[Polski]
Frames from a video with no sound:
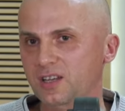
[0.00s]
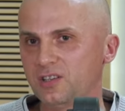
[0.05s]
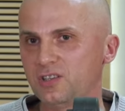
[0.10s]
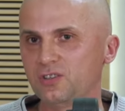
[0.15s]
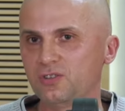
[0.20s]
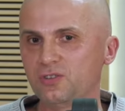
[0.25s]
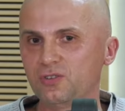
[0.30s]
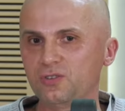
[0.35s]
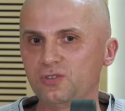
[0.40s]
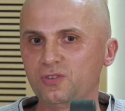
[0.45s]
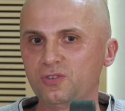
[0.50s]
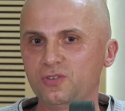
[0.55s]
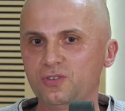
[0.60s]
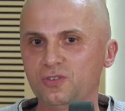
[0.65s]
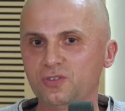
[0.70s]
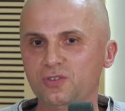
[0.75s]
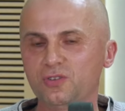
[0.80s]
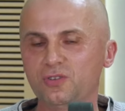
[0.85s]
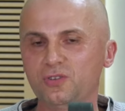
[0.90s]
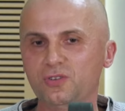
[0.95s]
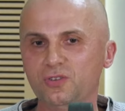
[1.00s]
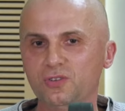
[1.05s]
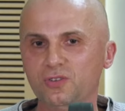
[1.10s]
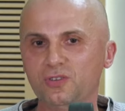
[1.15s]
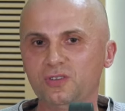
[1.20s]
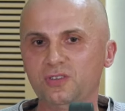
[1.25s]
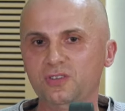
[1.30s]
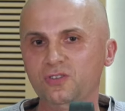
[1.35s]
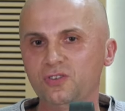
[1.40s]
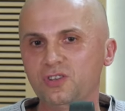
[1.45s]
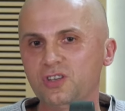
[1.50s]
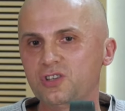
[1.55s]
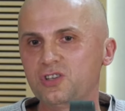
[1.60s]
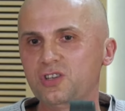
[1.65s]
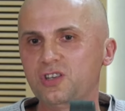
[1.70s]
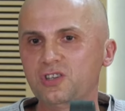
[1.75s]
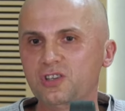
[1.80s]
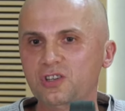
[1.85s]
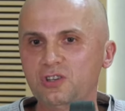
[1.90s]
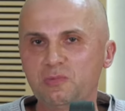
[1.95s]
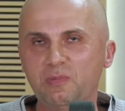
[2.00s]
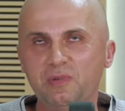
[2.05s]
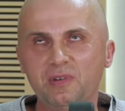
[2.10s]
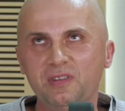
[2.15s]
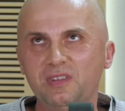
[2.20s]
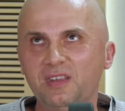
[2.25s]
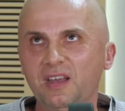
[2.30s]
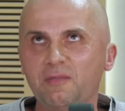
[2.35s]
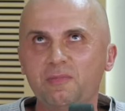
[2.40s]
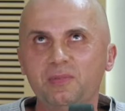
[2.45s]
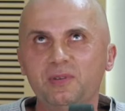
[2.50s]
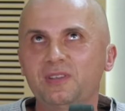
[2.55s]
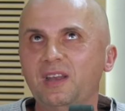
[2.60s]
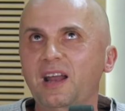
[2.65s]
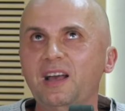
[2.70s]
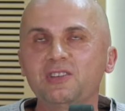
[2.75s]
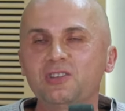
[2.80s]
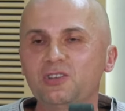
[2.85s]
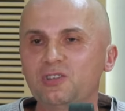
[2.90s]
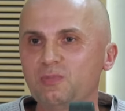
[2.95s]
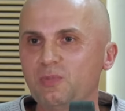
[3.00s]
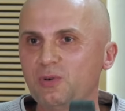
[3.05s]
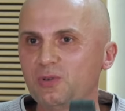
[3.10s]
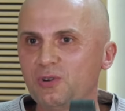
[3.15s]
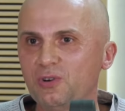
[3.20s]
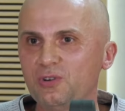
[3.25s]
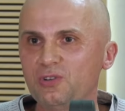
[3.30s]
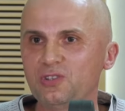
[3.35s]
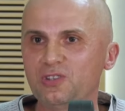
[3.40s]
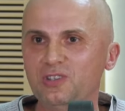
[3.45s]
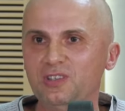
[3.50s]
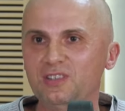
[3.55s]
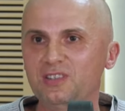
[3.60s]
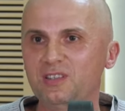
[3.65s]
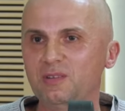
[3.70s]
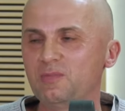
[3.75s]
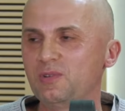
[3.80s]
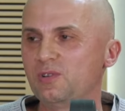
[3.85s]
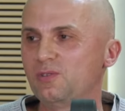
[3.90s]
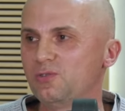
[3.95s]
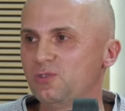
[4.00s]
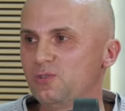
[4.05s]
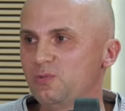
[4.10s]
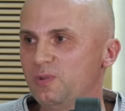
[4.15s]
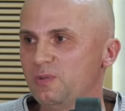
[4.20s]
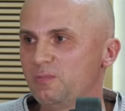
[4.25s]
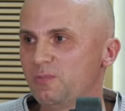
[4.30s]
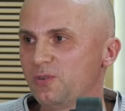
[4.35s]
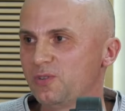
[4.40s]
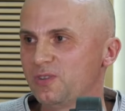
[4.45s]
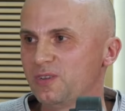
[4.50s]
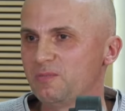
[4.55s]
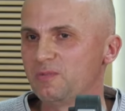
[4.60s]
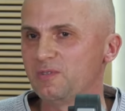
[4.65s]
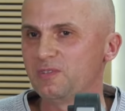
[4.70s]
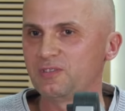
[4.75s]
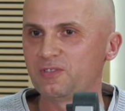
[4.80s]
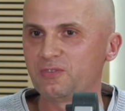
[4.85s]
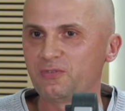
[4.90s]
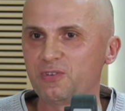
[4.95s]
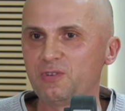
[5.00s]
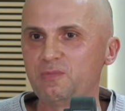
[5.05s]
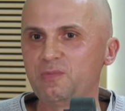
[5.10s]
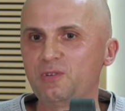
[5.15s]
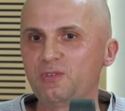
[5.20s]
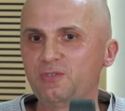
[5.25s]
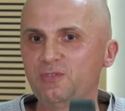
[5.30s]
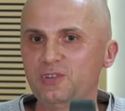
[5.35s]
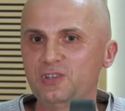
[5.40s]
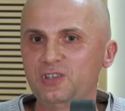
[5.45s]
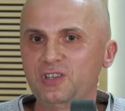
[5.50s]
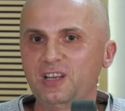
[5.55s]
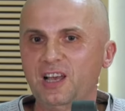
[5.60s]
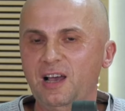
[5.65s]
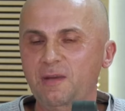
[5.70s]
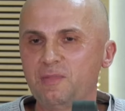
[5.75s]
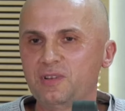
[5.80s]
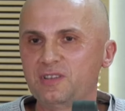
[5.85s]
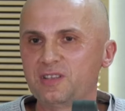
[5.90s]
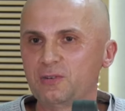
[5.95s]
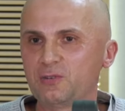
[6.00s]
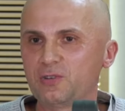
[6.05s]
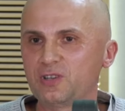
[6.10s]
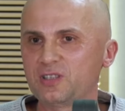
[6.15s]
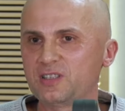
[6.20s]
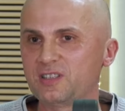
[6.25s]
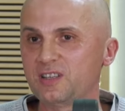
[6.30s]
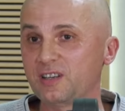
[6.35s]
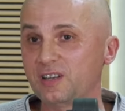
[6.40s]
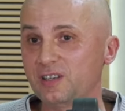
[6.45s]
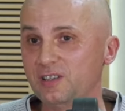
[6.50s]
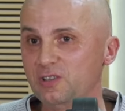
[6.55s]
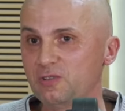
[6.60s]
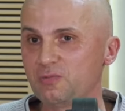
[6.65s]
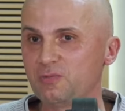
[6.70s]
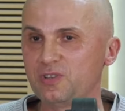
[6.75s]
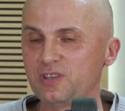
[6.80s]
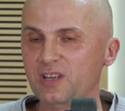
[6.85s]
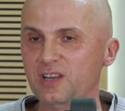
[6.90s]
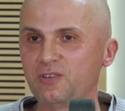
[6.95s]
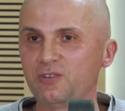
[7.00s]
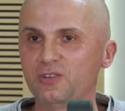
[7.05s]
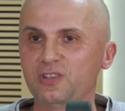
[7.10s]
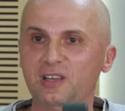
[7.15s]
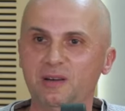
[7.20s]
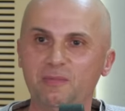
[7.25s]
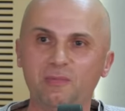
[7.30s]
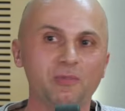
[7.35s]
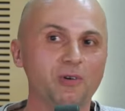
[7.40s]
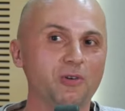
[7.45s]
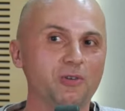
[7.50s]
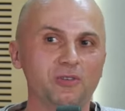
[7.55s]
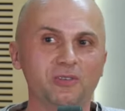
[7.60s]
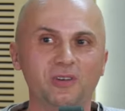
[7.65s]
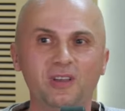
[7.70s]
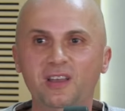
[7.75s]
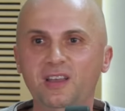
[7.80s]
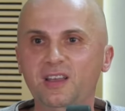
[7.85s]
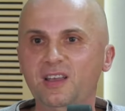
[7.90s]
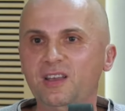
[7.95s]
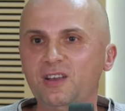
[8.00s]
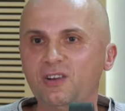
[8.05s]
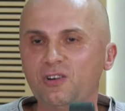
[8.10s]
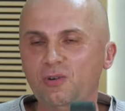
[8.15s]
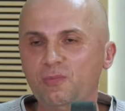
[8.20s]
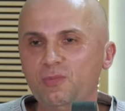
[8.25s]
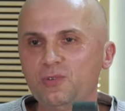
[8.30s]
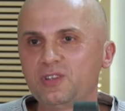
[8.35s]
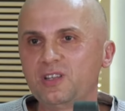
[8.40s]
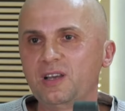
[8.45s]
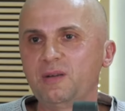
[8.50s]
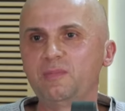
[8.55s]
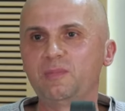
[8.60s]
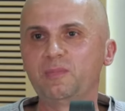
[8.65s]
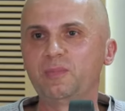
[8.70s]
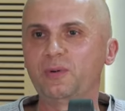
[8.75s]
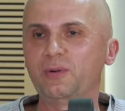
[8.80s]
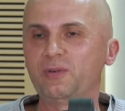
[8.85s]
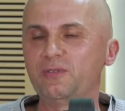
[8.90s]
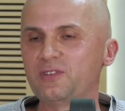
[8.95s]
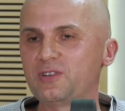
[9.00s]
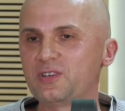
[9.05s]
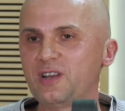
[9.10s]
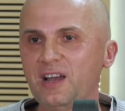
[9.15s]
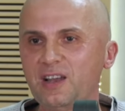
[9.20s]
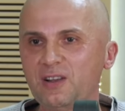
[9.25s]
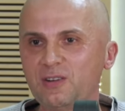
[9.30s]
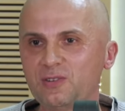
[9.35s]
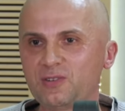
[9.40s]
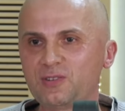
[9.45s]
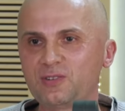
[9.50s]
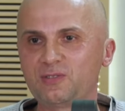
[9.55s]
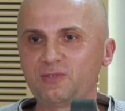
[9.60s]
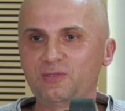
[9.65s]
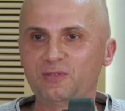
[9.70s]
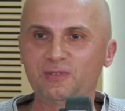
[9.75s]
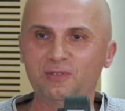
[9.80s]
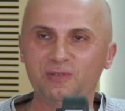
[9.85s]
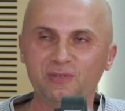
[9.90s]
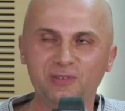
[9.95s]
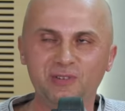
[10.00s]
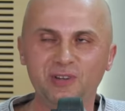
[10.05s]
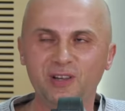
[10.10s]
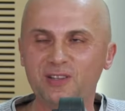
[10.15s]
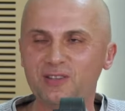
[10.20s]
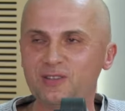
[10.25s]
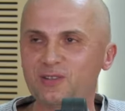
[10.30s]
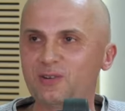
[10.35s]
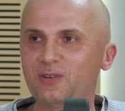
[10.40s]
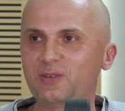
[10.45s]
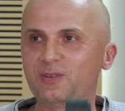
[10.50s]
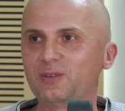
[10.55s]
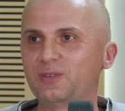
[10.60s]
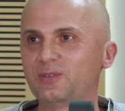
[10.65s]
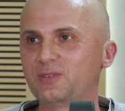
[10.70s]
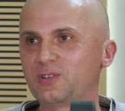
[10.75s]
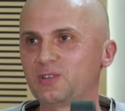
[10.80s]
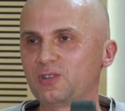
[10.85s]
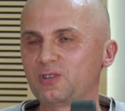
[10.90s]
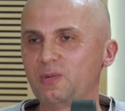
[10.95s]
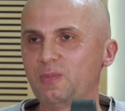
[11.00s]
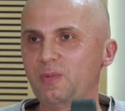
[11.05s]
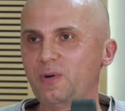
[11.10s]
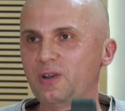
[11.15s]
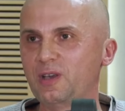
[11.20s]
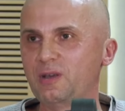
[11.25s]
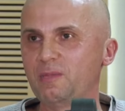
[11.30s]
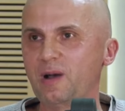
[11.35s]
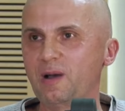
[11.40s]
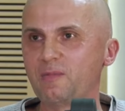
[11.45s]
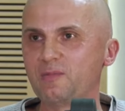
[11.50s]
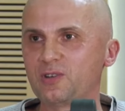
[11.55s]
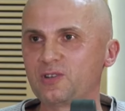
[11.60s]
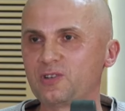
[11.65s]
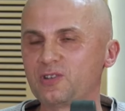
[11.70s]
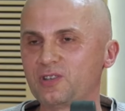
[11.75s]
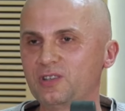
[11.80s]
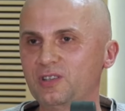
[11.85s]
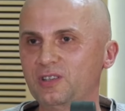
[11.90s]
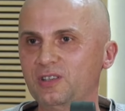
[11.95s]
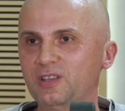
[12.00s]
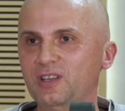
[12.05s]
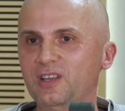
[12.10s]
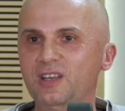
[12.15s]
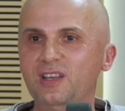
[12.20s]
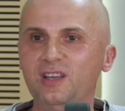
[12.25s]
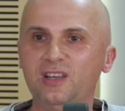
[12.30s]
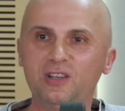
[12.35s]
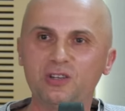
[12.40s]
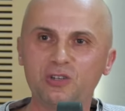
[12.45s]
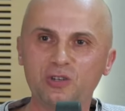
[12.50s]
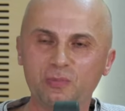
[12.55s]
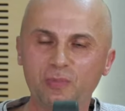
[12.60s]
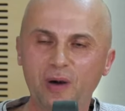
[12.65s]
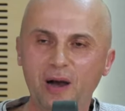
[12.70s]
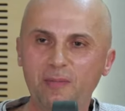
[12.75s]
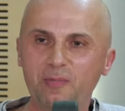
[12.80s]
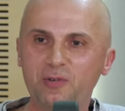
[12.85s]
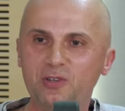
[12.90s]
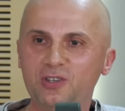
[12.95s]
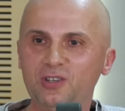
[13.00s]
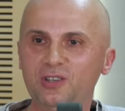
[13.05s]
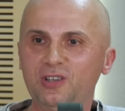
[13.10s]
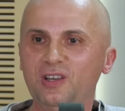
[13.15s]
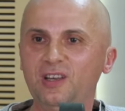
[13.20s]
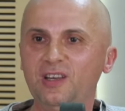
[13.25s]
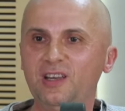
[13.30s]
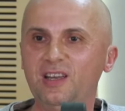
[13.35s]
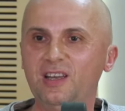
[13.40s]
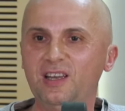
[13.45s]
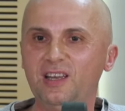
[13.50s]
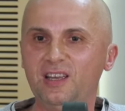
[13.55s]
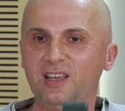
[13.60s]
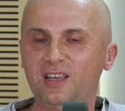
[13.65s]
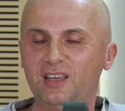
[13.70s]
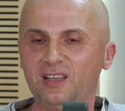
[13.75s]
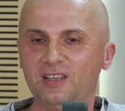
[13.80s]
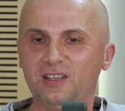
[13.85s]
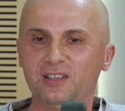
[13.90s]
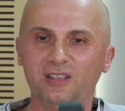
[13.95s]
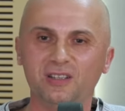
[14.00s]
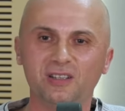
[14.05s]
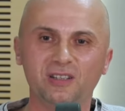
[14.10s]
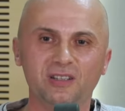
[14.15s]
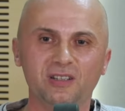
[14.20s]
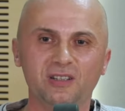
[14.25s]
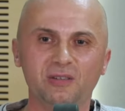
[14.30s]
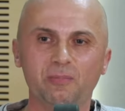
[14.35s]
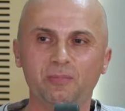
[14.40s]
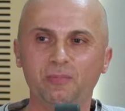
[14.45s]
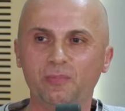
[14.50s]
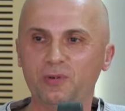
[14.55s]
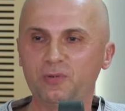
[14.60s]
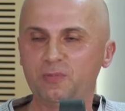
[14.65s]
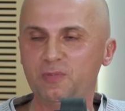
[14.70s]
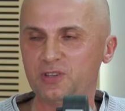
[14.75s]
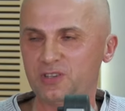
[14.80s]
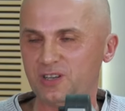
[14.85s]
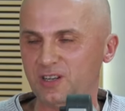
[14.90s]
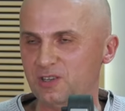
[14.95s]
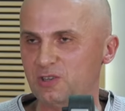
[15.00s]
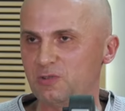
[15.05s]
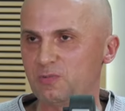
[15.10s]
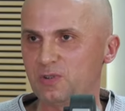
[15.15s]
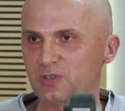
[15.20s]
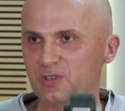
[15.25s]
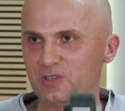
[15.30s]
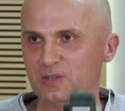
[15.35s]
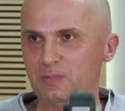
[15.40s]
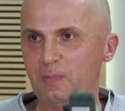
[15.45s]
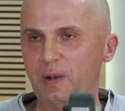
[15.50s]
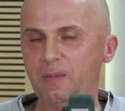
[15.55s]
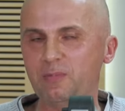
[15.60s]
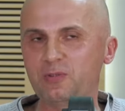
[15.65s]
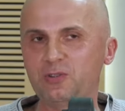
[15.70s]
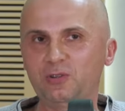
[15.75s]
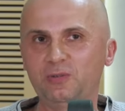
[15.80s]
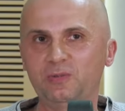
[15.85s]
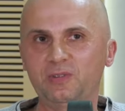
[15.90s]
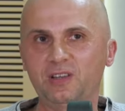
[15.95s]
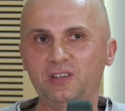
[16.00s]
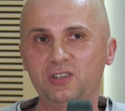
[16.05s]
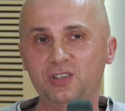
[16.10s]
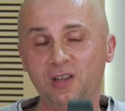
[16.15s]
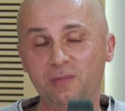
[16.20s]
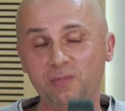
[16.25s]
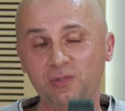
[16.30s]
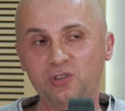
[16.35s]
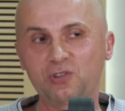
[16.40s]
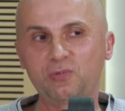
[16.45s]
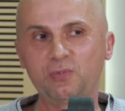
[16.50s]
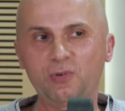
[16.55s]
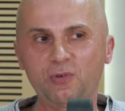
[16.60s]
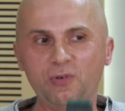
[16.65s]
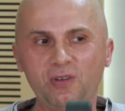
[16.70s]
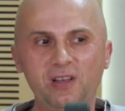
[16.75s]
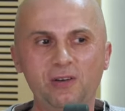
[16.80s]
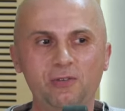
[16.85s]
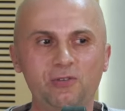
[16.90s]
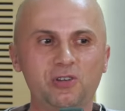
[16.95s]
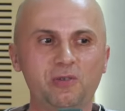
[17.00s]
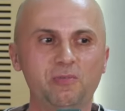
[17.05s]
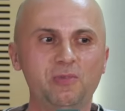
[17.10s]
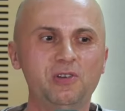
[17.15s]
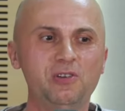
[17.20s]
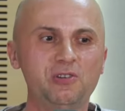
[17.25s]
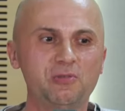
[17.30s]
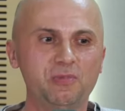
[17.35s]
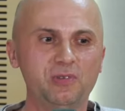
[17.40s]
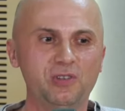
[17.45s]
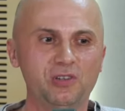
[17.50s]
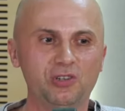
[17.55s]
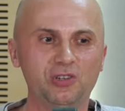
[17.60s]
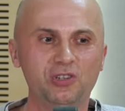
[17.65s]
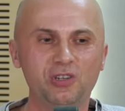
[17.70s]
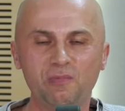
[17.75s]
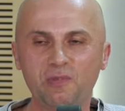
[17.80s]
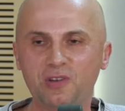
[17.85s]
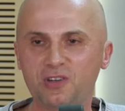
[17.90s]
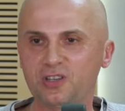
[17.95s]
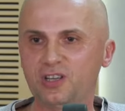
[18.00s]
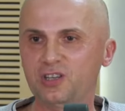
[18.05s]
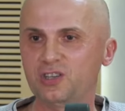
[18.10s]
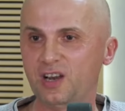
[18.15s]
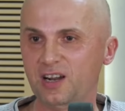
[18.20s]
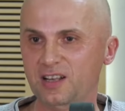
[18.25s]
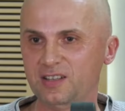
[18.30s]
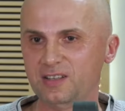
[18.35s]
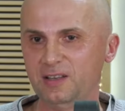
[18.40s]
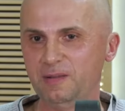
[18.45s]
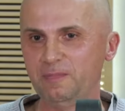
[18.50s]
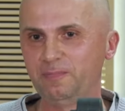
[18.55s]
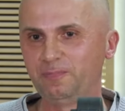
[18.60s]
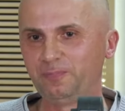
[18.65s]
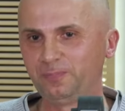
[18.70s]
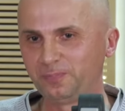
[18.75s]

tak się mhm. to, do, do, no też nie chcieliśmy jakby tracić młodości i z tymi ludźmi młodymi, swoimi rówieśnikami cały czas staraliśmy się jakoś tam o komuś tam powierzając y, dziecko, czy to mojej mamie, czy, czy babci, yy, bo mieszkaliśmy jeszcze z babcią, tak się nam też pokładało że mieliśmy też gdzie mieszkać razem.